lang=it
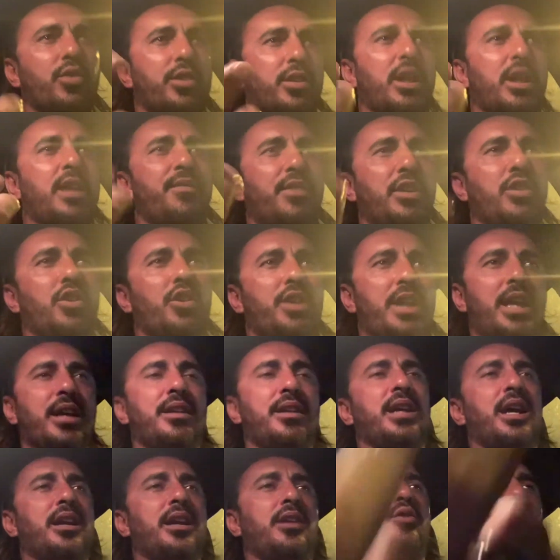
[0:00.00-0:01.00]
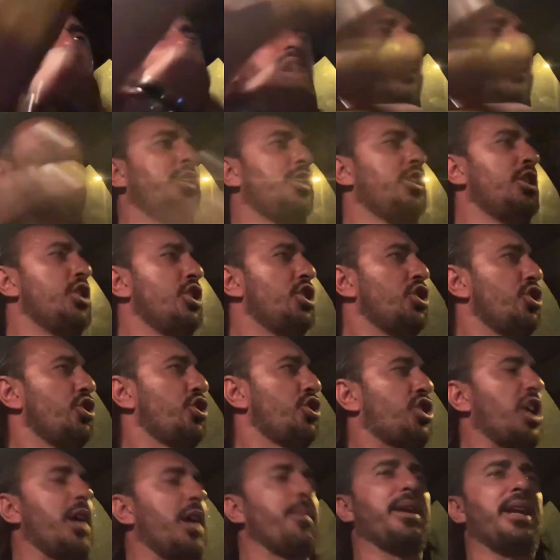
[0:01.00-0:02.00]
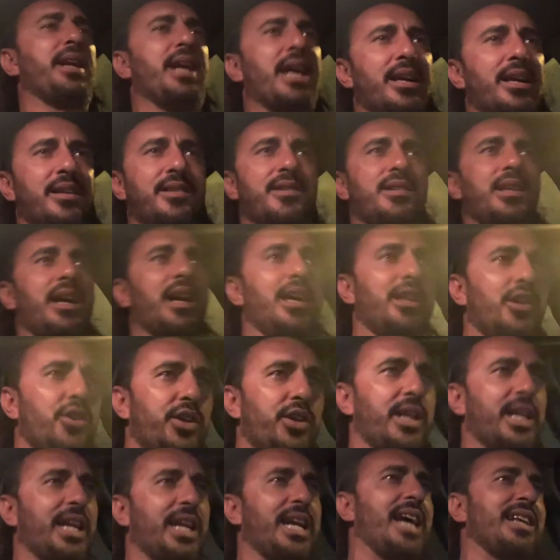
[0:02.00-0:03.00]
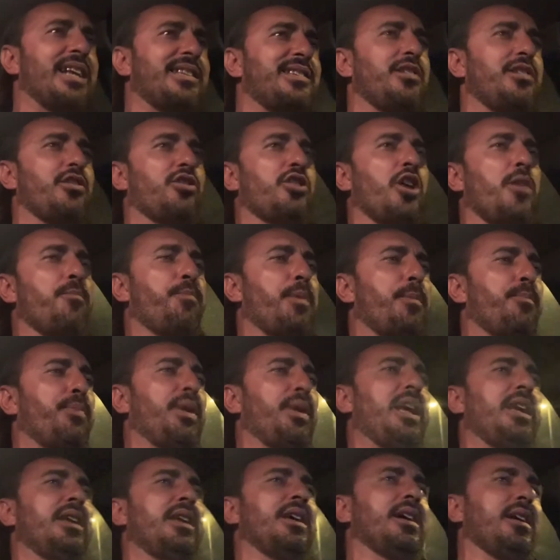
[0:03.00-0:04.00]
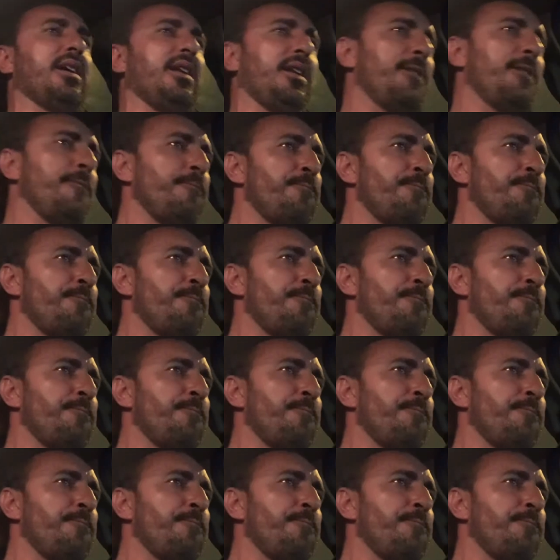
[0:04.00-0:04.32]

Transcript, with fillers: non hai vinto niente. Allora, Shaman Dance. Allora ragazzi, top player.